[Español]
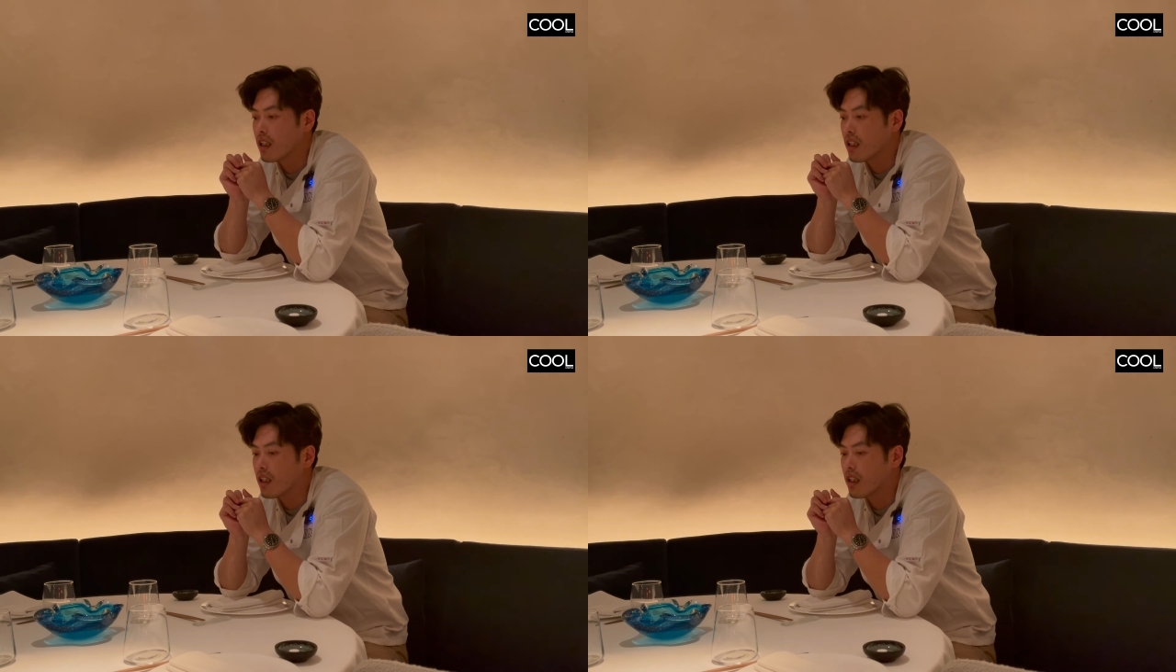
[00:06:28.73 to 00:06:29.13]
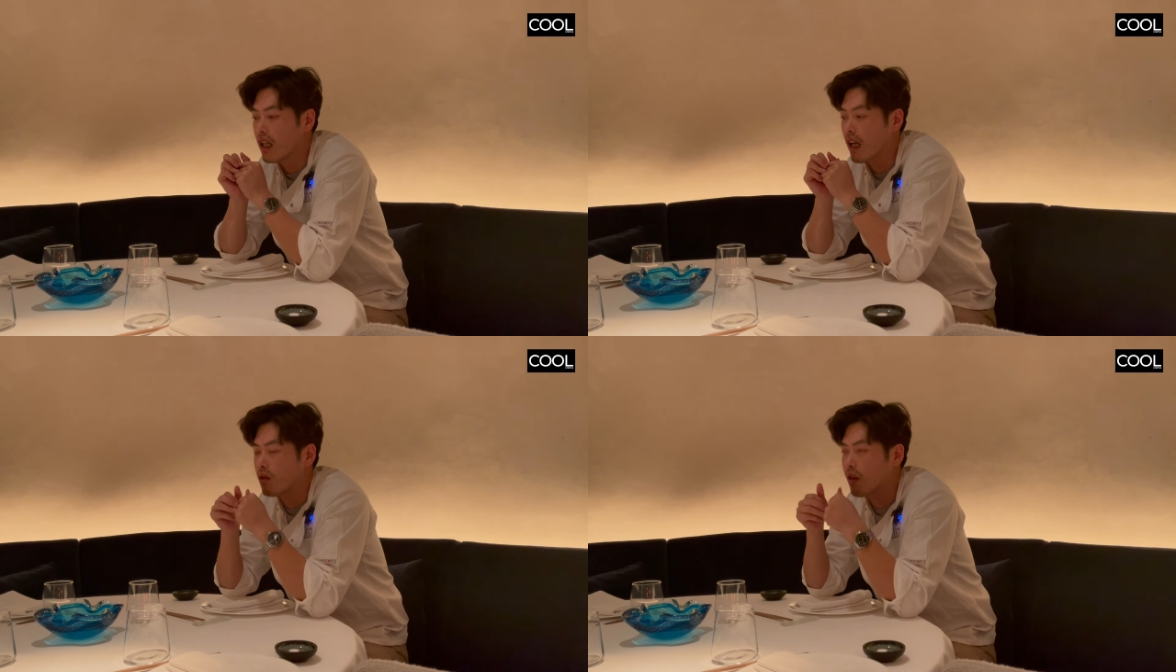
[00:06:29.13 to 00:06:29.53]
eh,
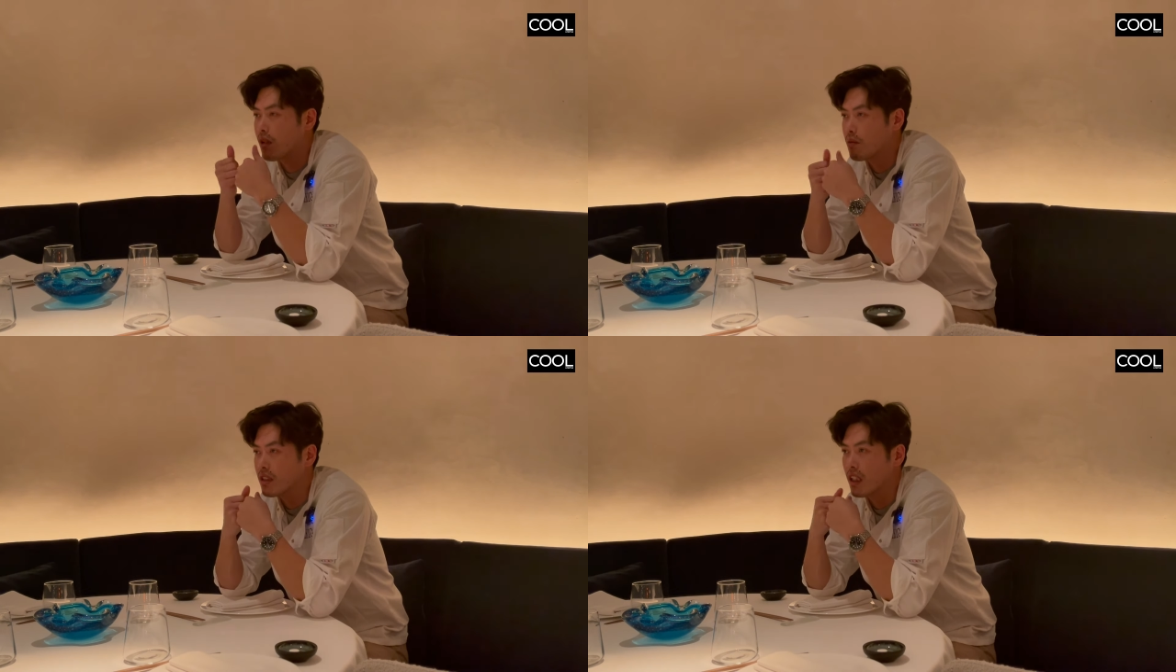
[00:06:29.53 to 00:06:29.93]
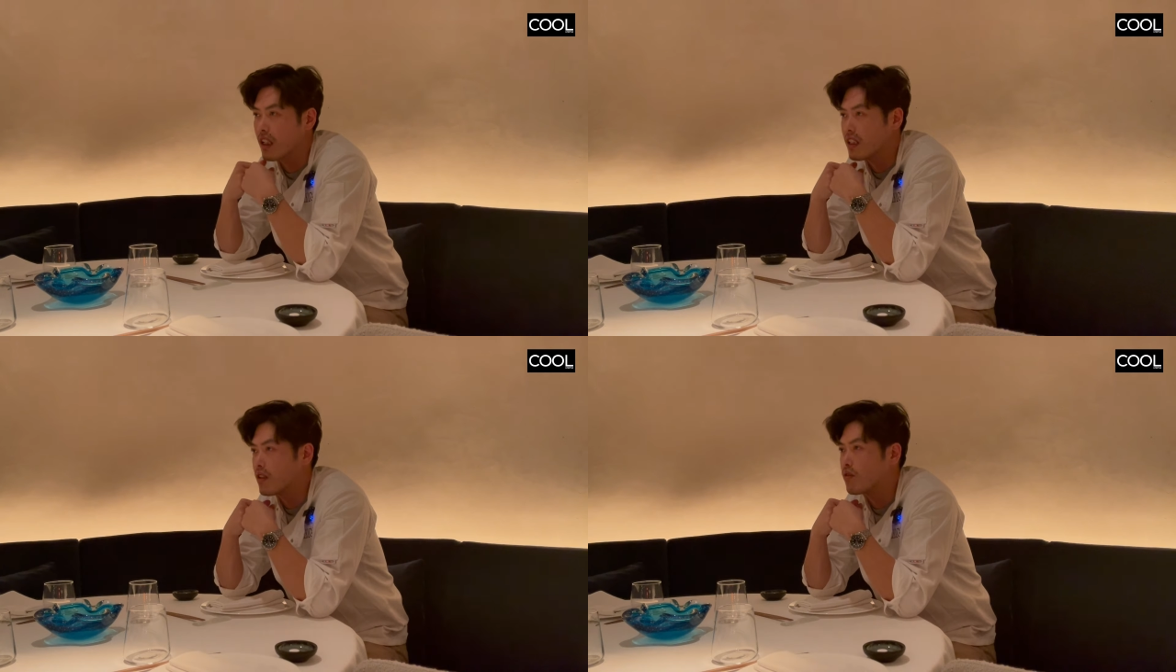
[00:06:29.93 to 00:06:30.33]
al cual le puedes
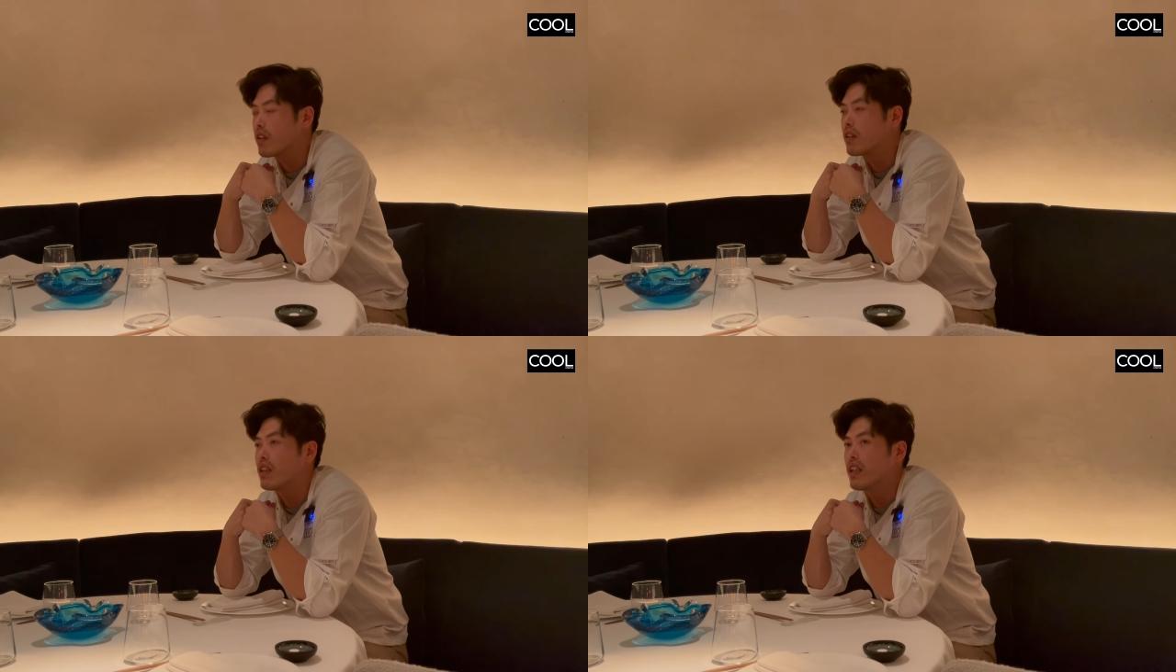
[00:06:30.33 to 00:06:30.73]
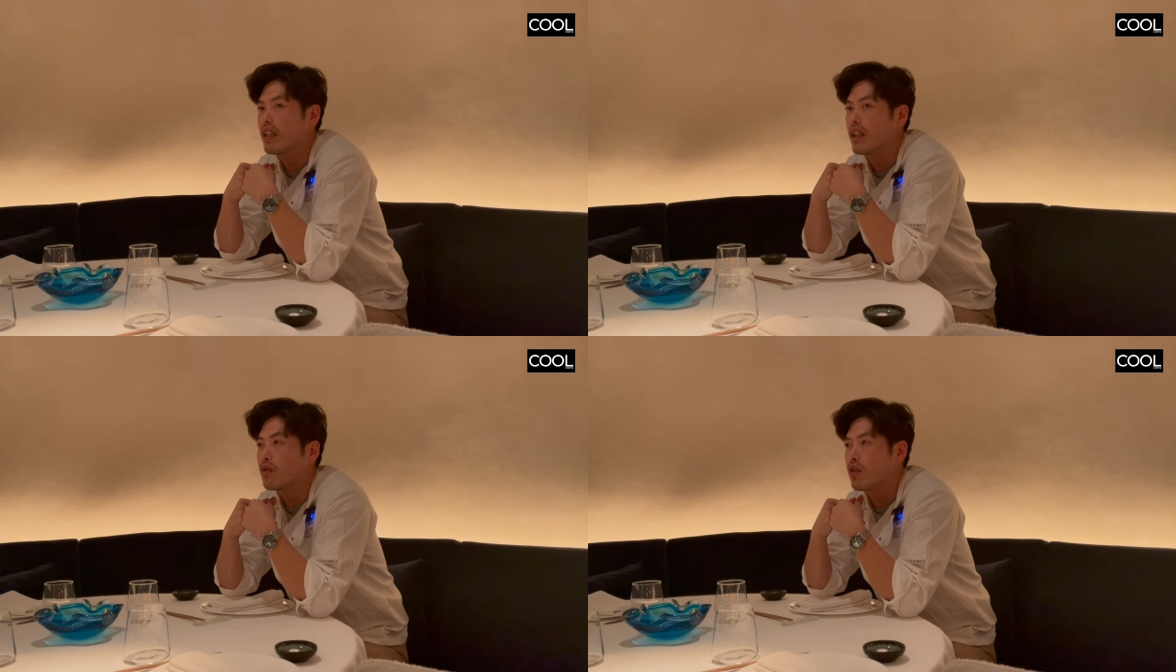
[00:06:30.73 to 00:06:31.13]
añadir
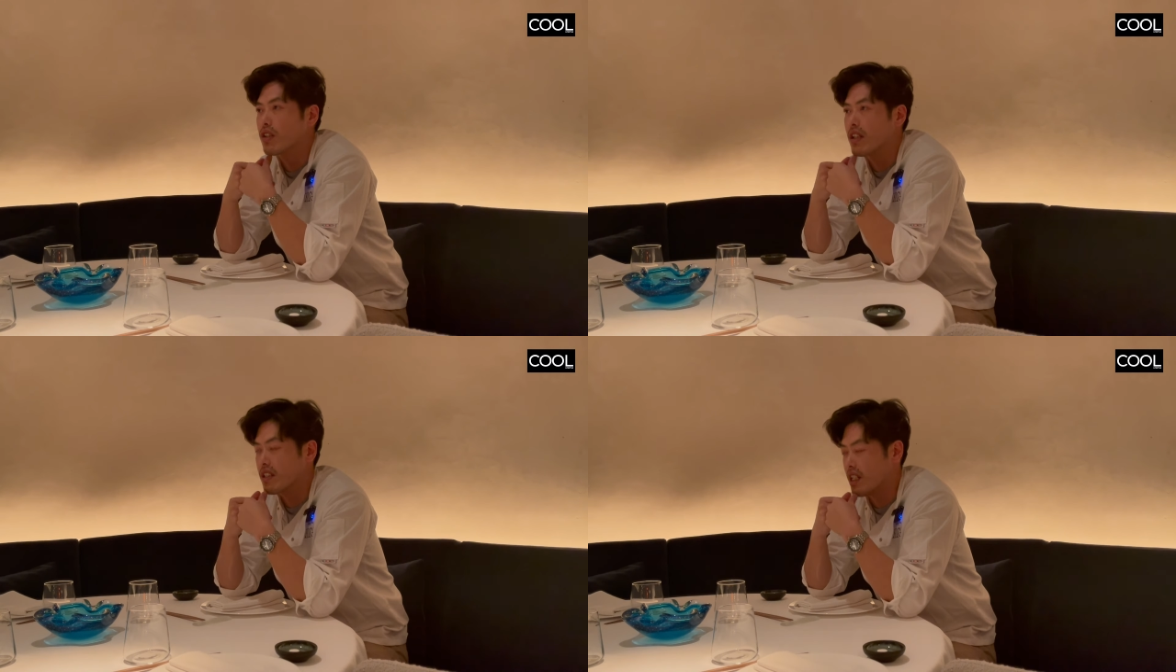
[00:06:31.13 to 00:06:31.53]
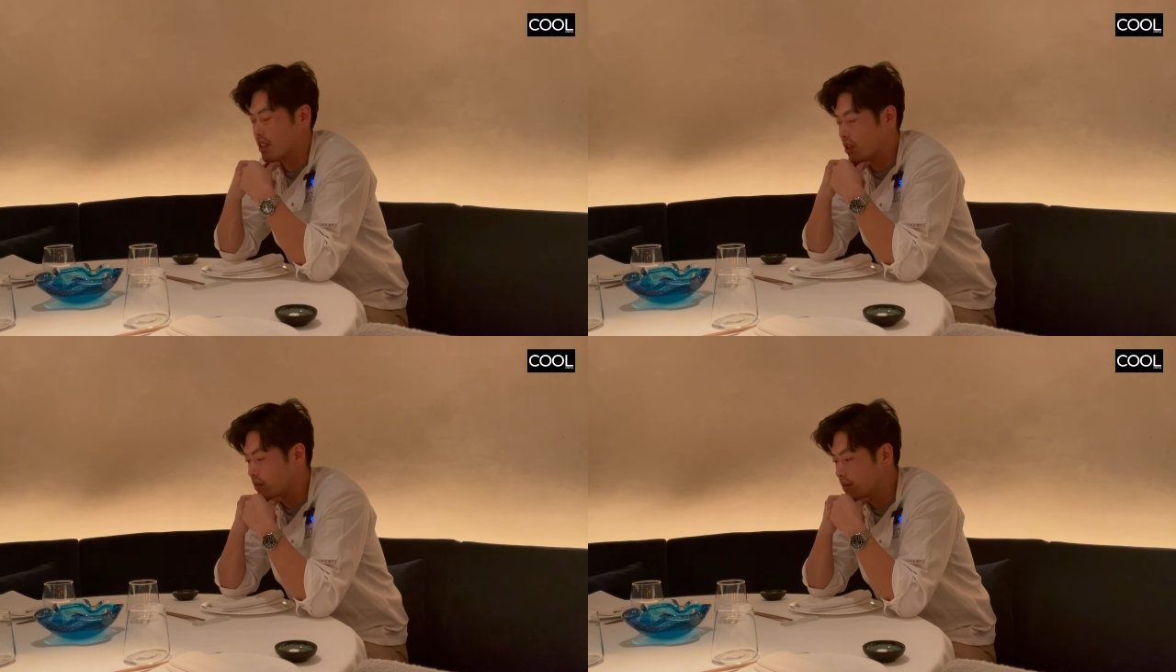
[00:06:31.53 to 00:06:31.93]
eh, unos
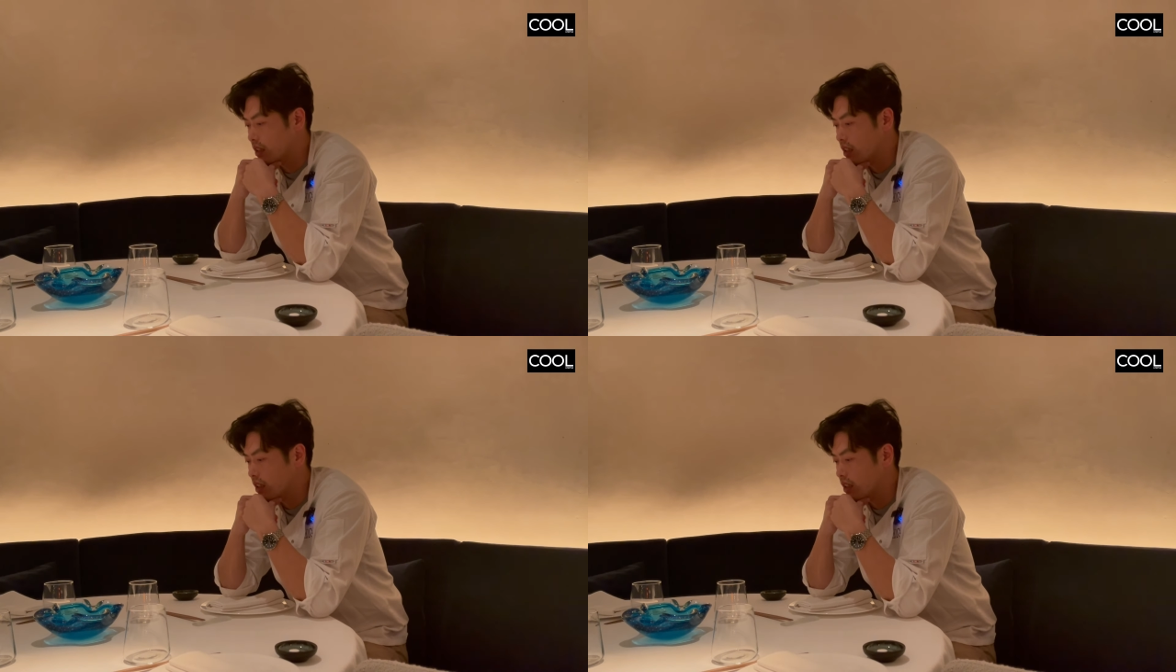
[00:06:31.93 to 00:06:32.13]
extras, ¿no?